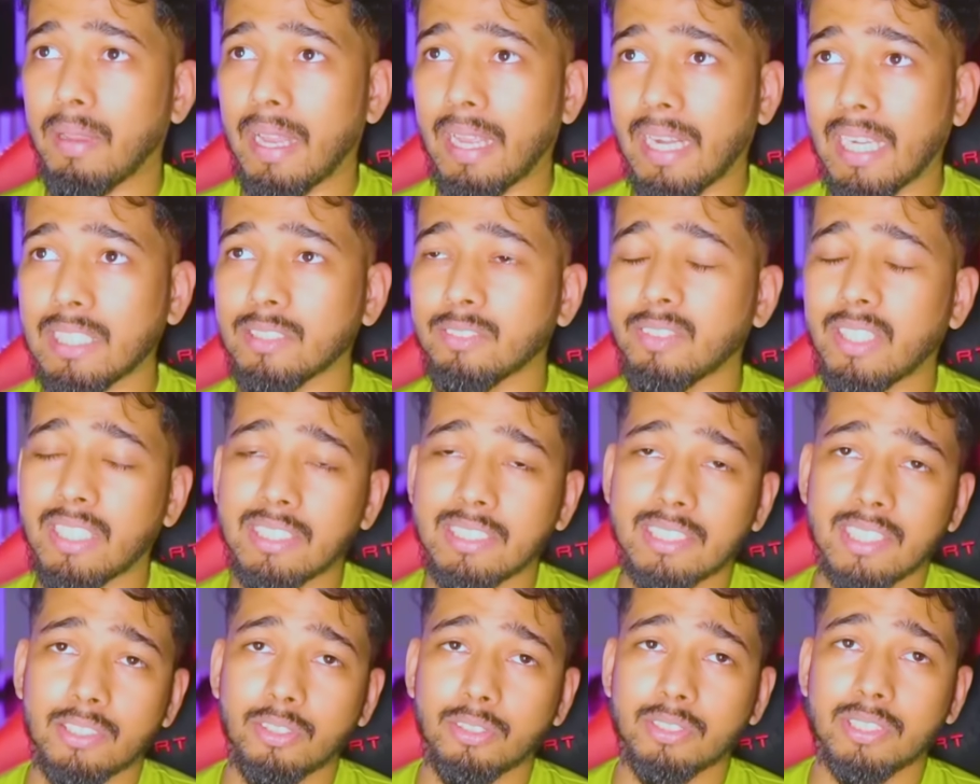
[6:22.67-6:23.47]
मैनेज
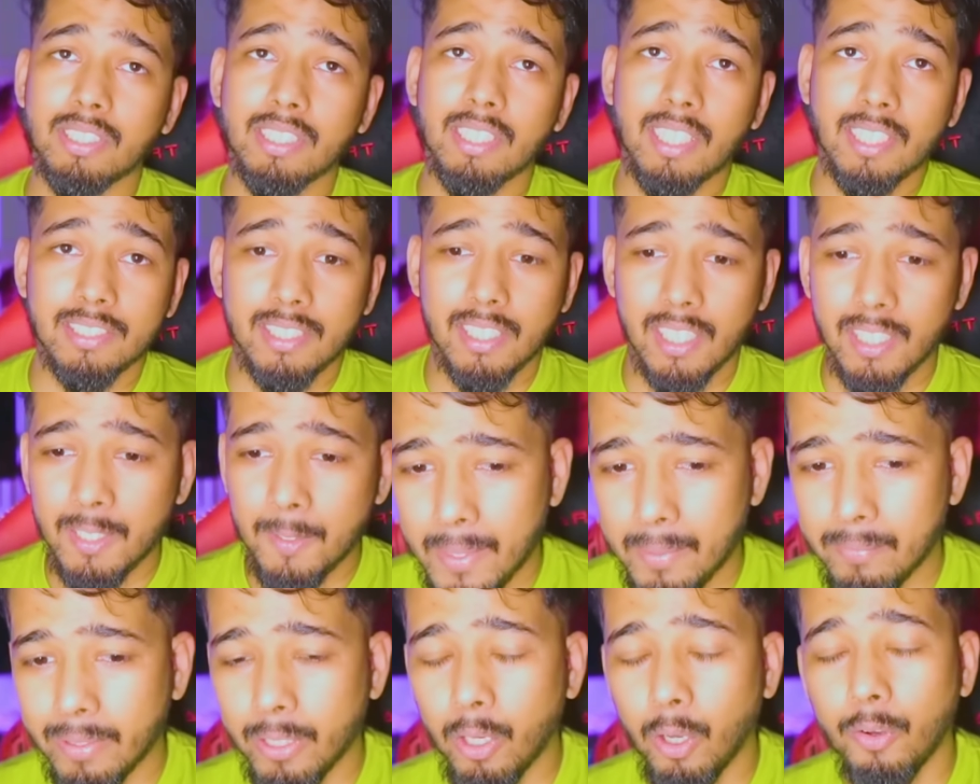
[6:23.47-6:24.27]
मैनेज का तो सीन कैसा है
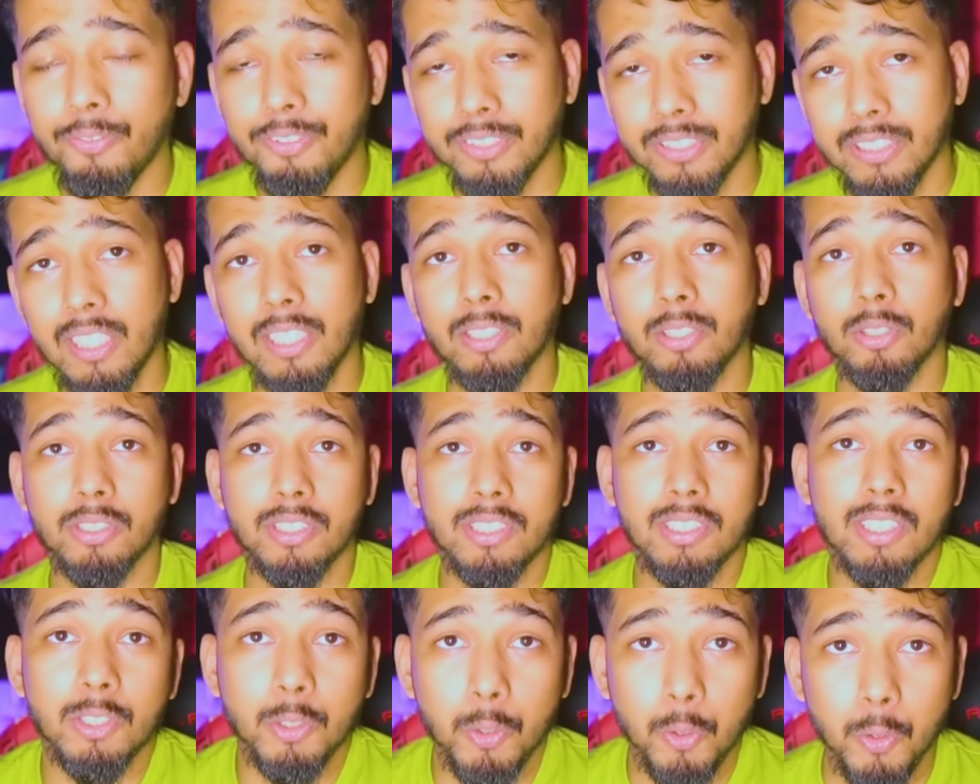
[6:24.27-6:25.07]
कि मैंने ऑफिशियली तो
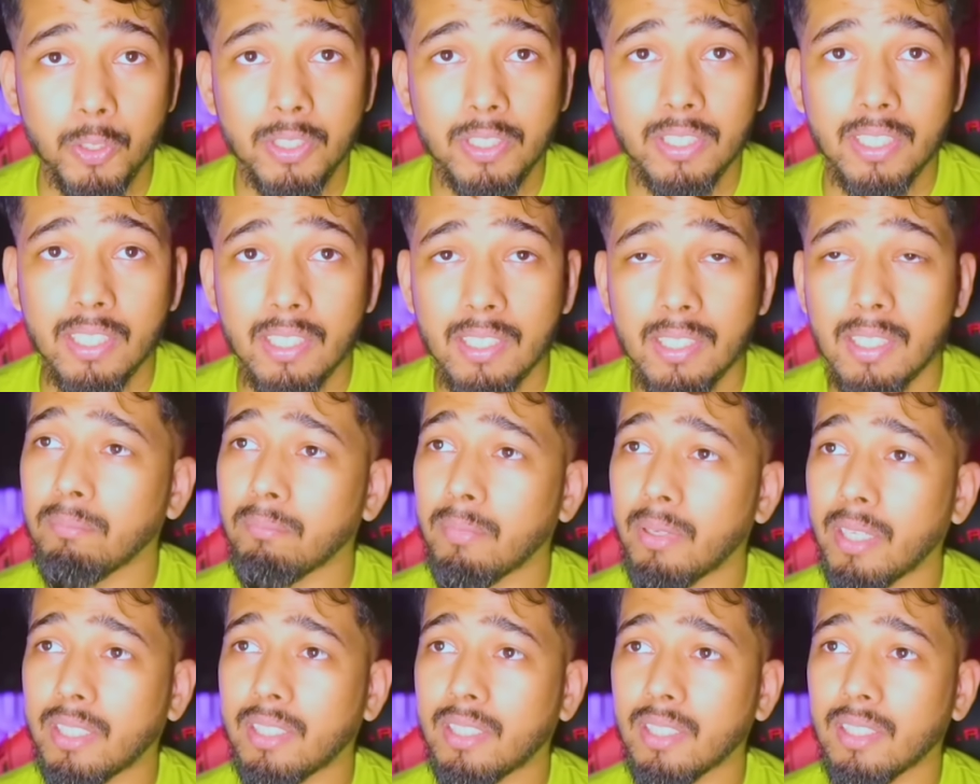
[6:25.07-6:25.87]
चीजें छोड़ दी है
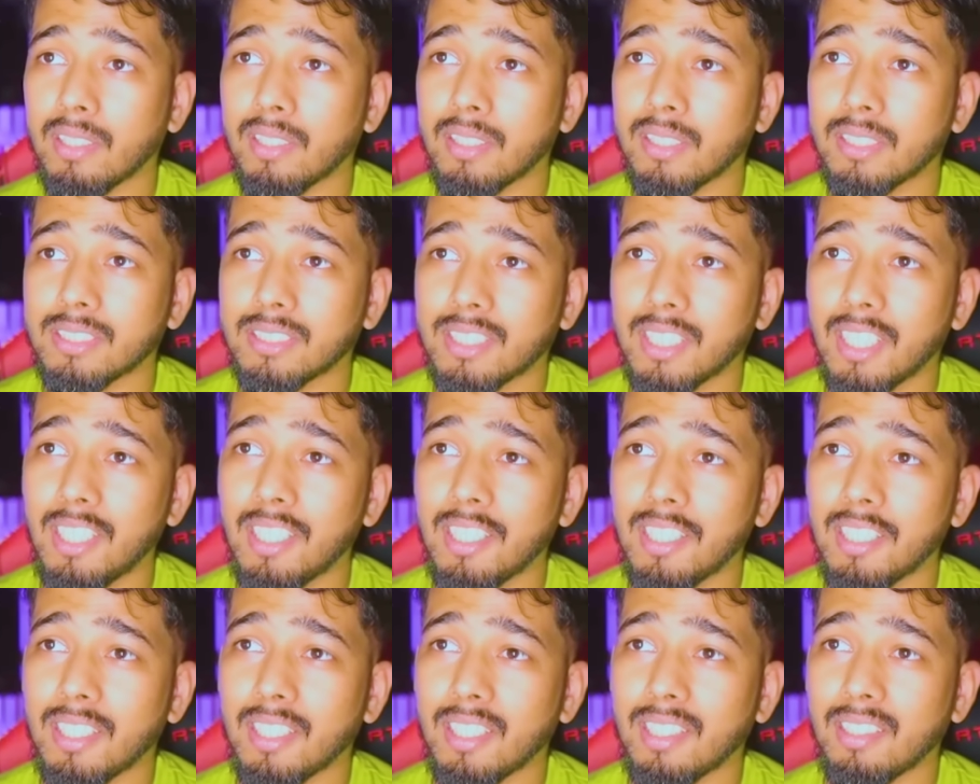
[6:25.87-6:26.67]
बट
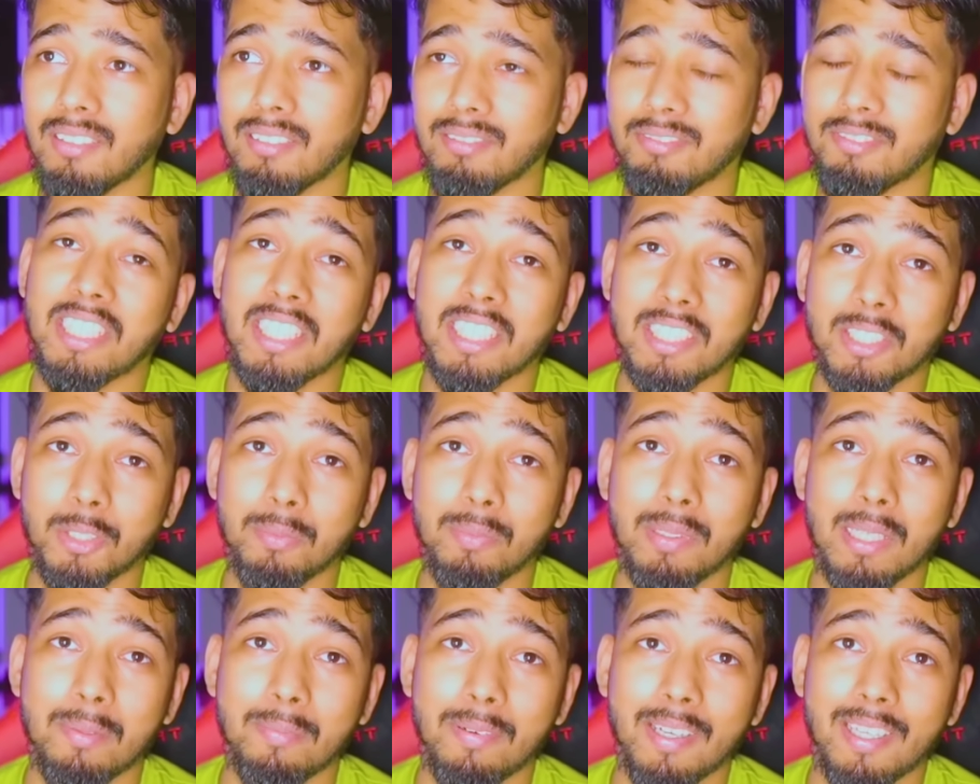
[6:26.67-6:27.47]
स्टिल थक
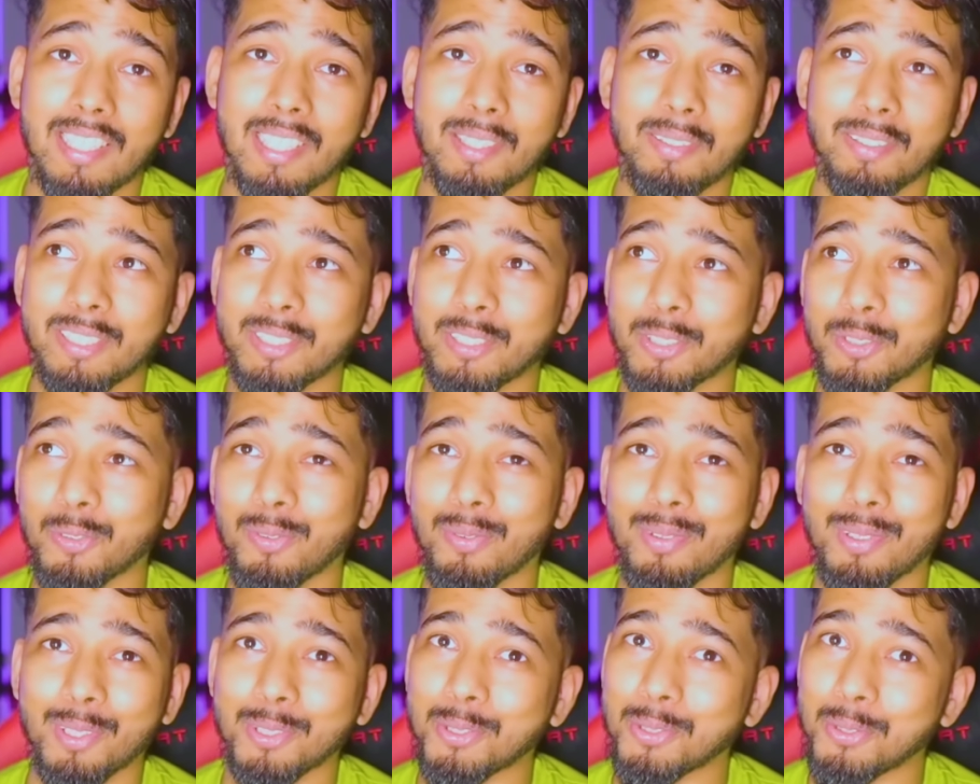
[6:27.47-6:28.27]
तो मेरा भाई है
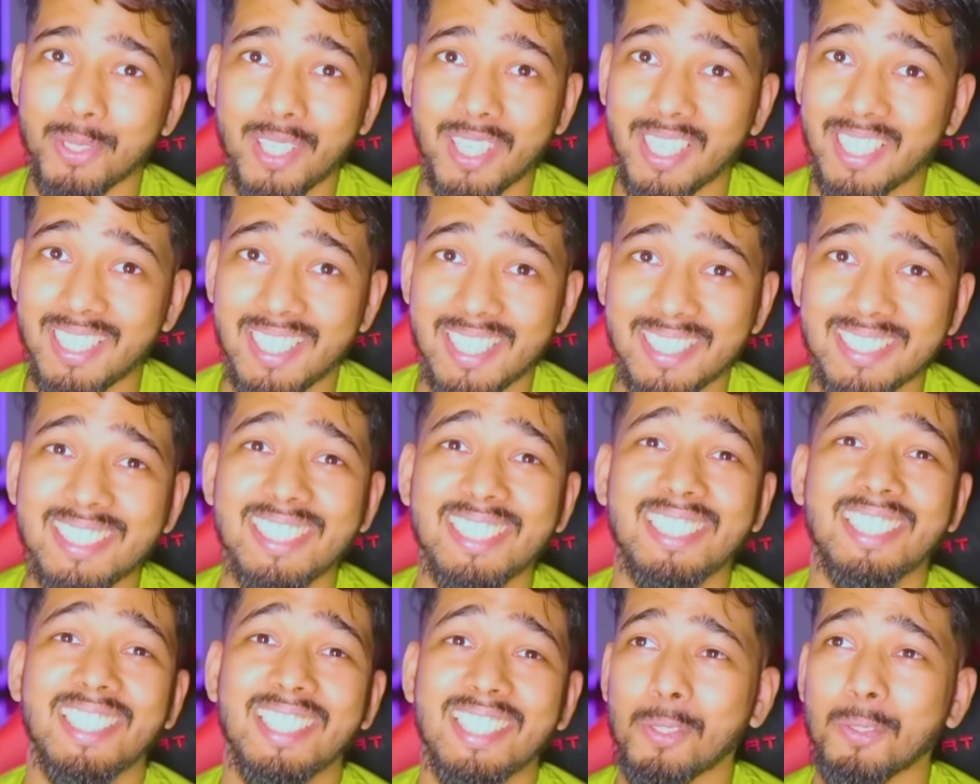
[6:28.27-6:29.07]
मेरे को छोड़ेगा नहीं ऐसे
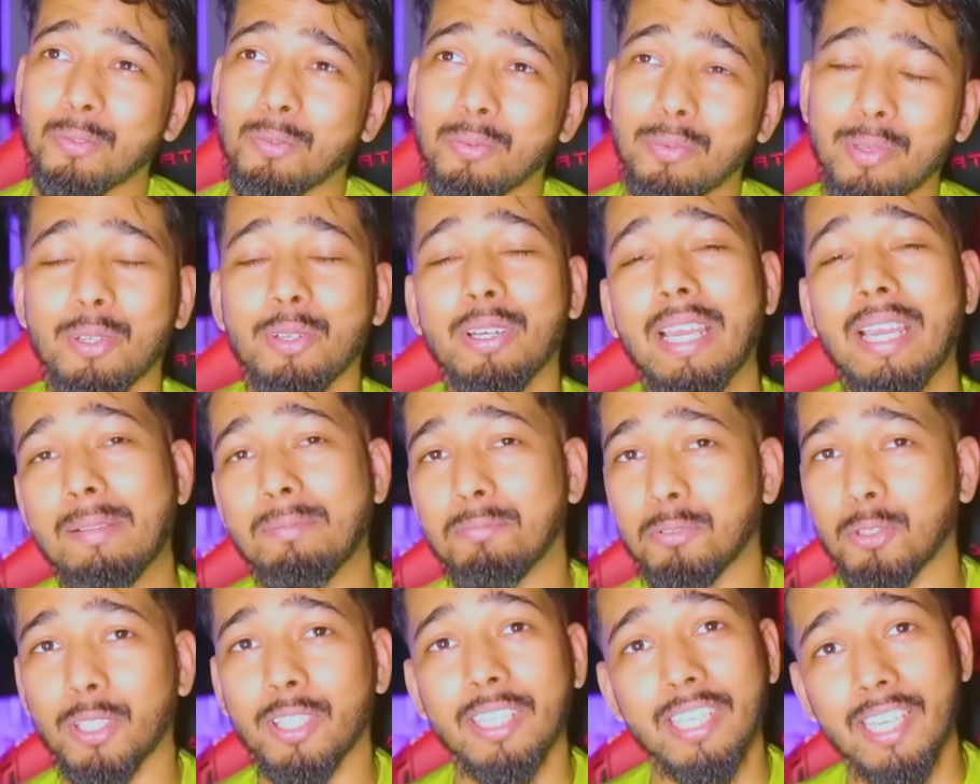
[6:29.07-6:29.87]
ही तो वो मेरे को
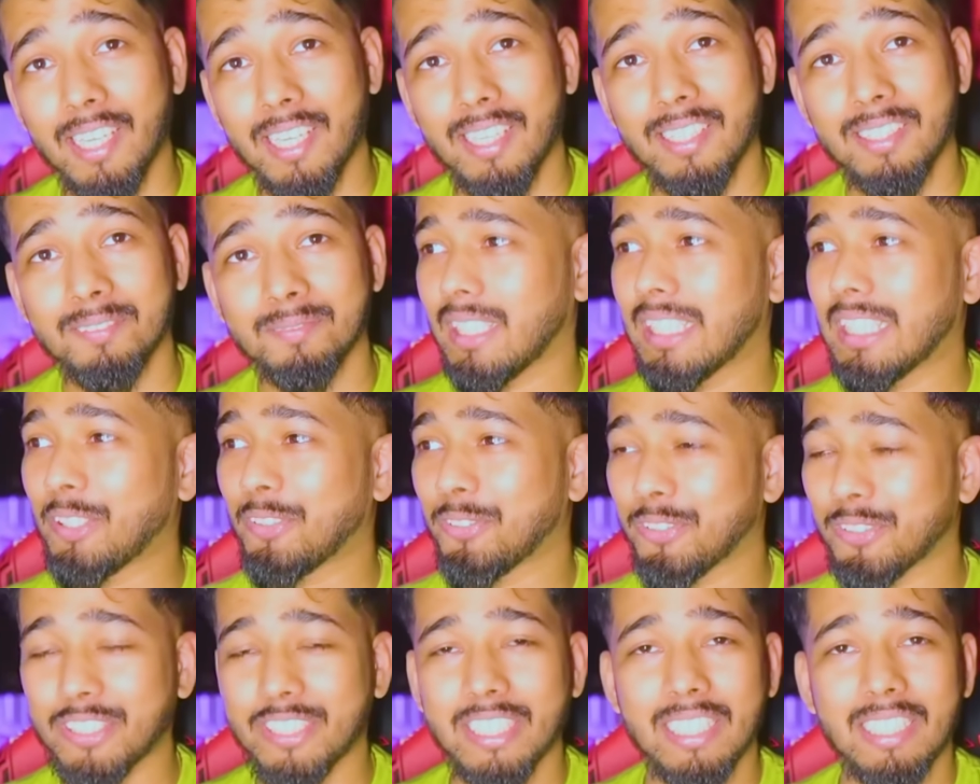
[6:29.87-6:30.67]
हेल्प तो करेगा
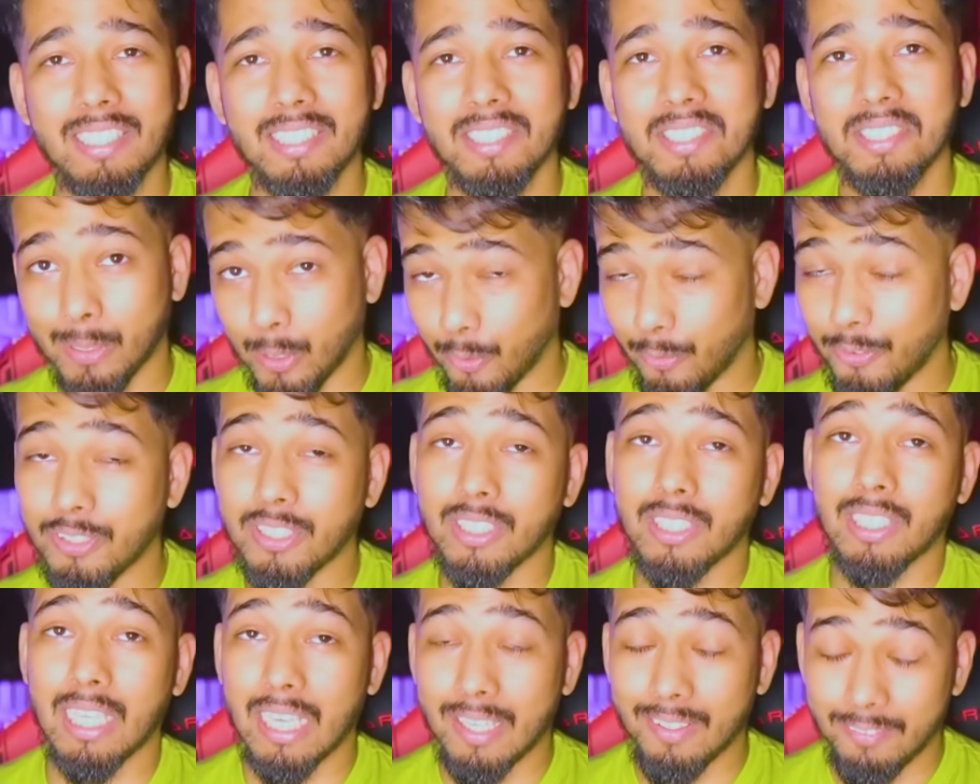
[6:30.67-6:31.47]
अनऑफिशियली बट
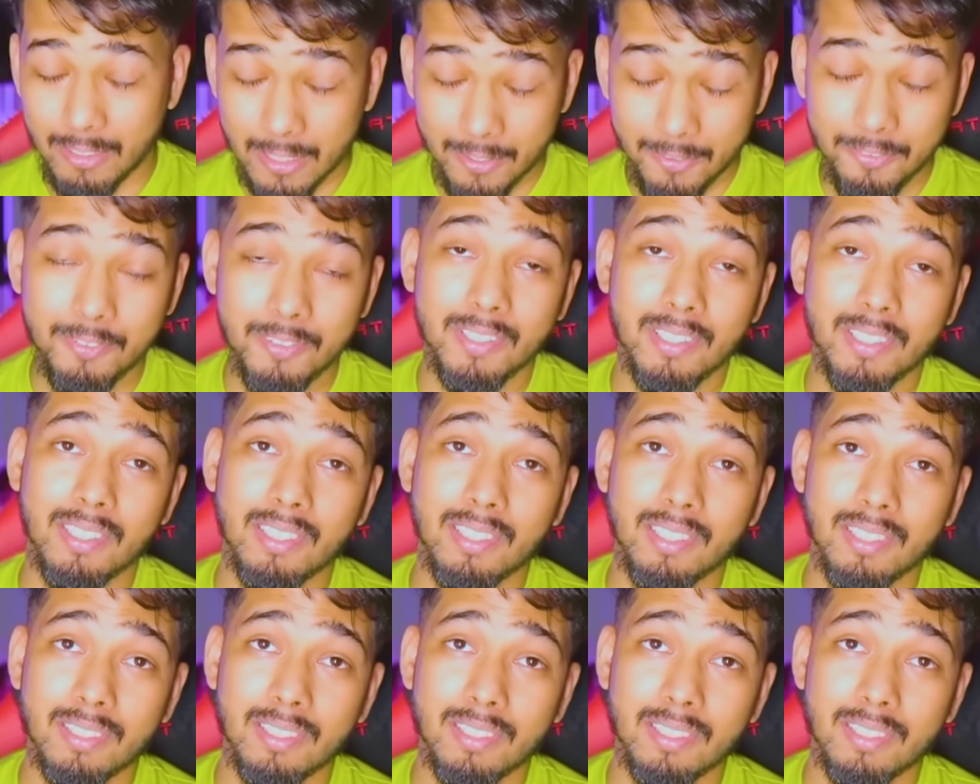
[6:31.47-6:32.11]
ऑफिशियली आई हैव लेफ्ट